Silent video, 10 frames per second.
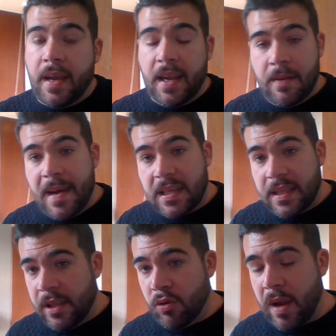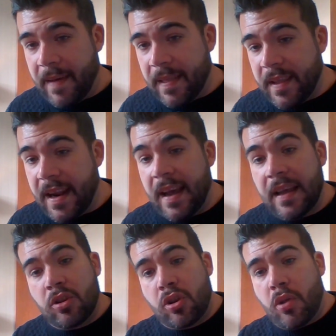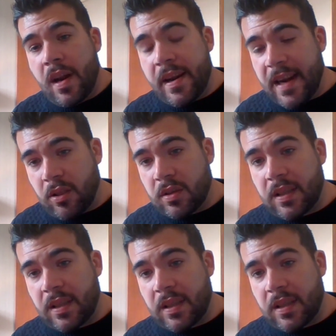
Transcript: el mástil de una bandera. Todo el rato